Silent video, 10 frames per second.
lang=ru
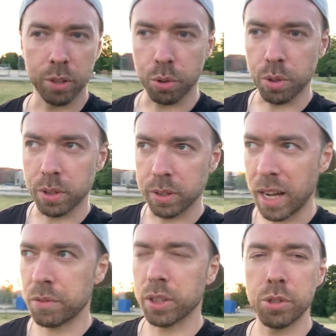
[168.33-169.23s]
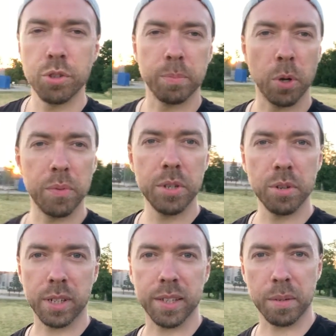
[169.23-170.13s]
то как вы найдете мои видео,
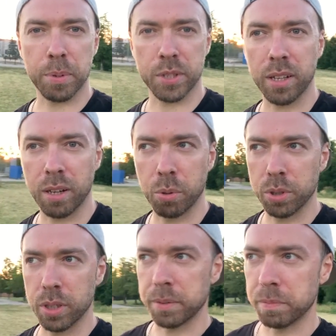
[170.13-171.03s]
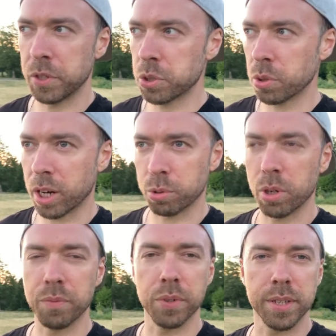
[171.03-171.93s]
если я записал какое-то видео, о
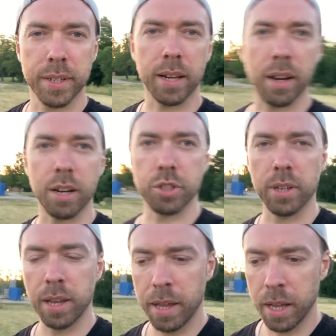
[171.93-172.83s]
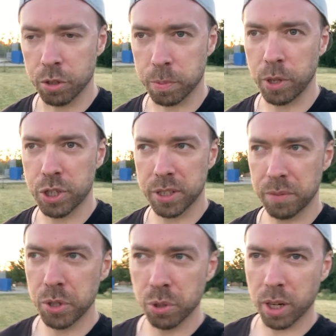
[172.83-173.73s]
котором вы не знали раньше? С получается
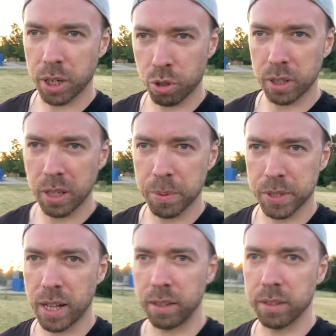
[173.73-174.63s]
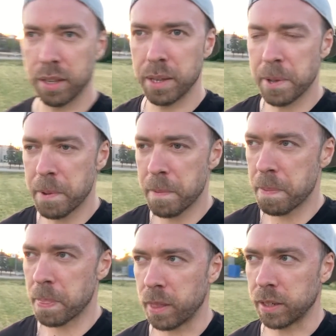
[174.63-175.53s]
видео, о которых я писал,
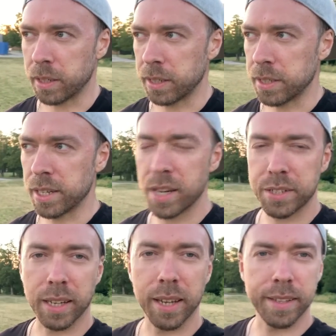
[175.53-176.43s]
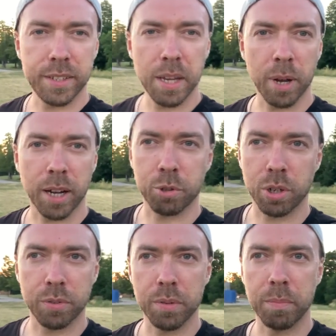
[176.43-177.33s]
э, интересные какие-то темы, о
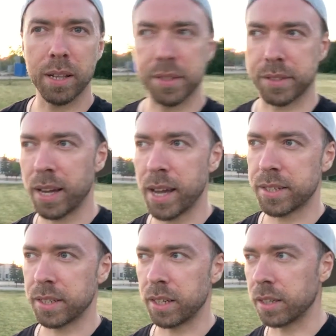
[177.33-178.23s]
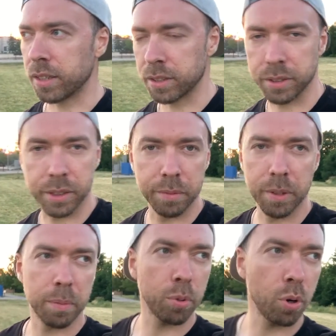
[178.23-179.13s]
которых вы мало знаете или
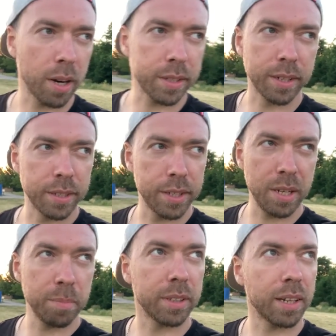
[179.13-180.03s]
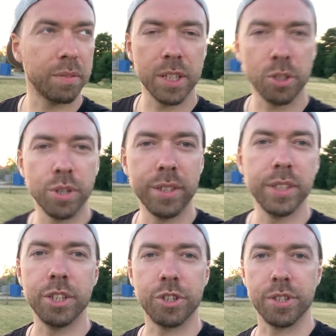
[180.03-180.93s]
это плохо раскрытая тема, так вы ее и
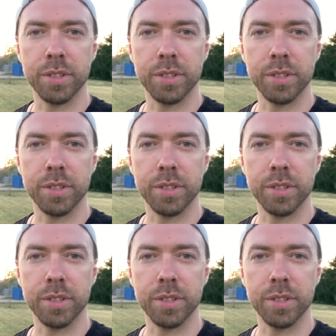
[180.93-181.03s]
не ищете.